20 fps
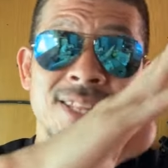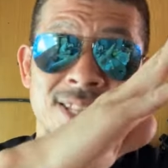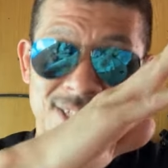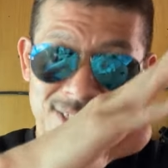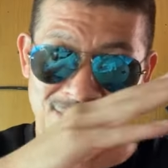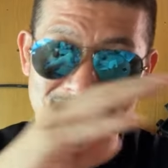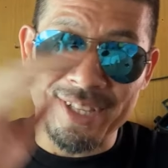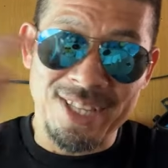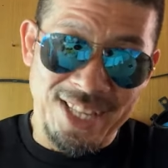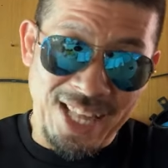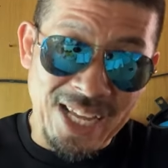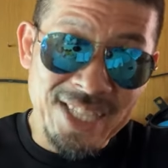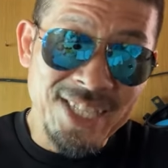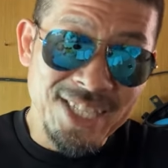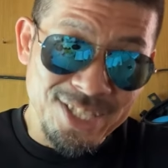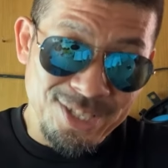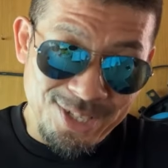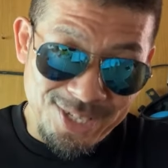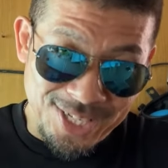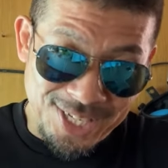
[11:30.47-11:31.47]
んですけど、断
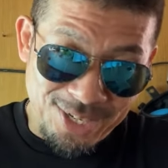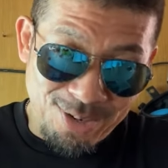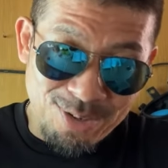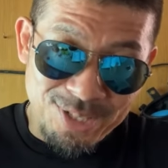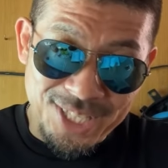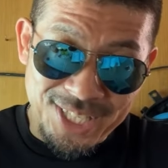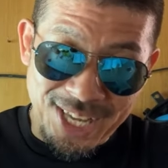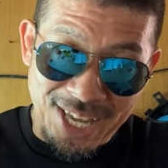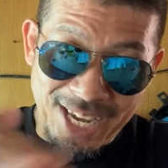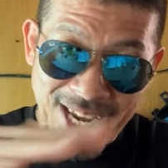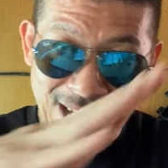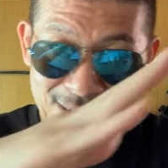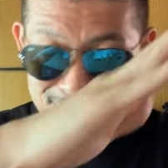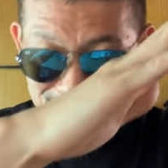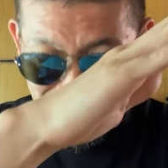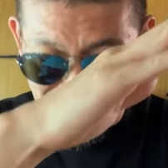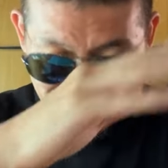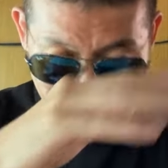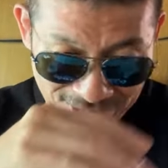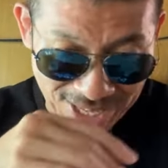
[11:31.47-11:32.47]
食をして回
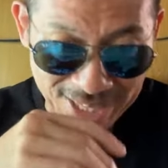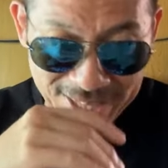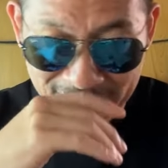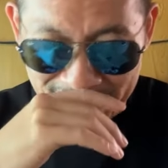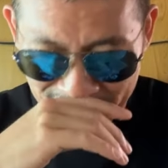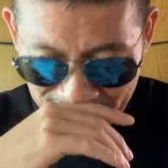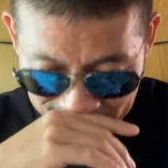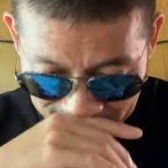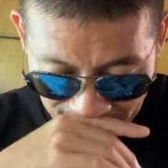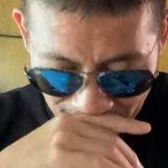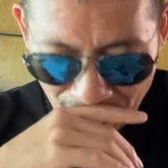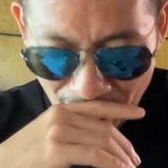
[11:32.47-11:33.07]
復できるようになったんです